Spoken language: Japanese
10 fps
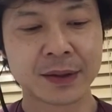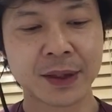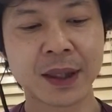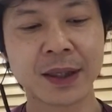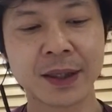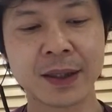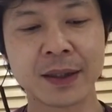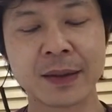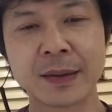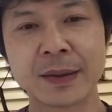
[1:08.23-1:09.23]
やは
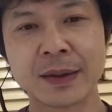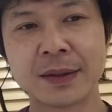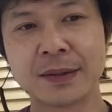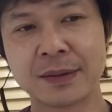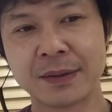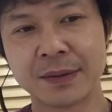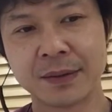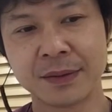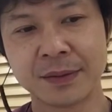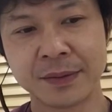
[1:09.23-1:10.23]
りうー
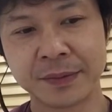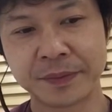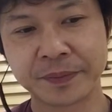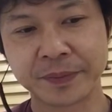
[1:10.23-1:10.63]
ん